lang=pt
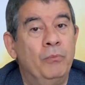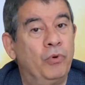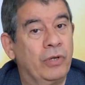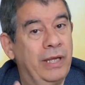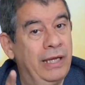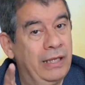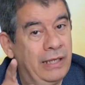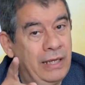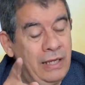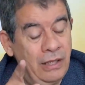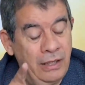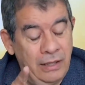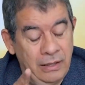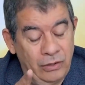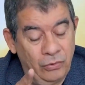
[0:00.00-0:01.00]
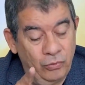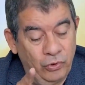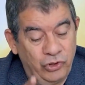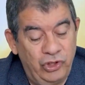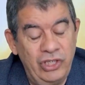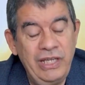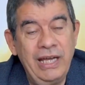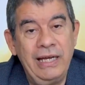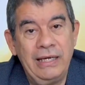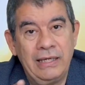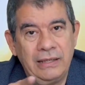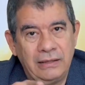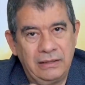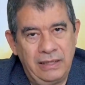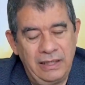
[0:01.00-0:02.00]
porque no dia
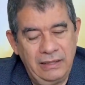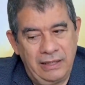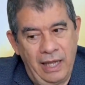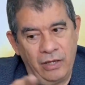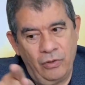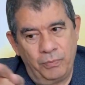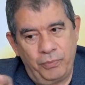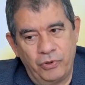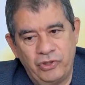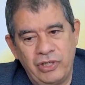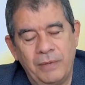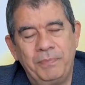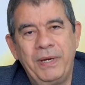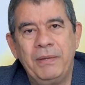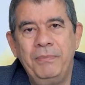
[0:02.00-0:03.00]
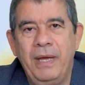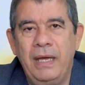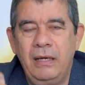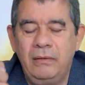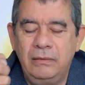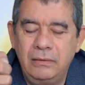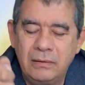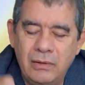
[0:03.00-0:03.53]
31 por dia primeiro,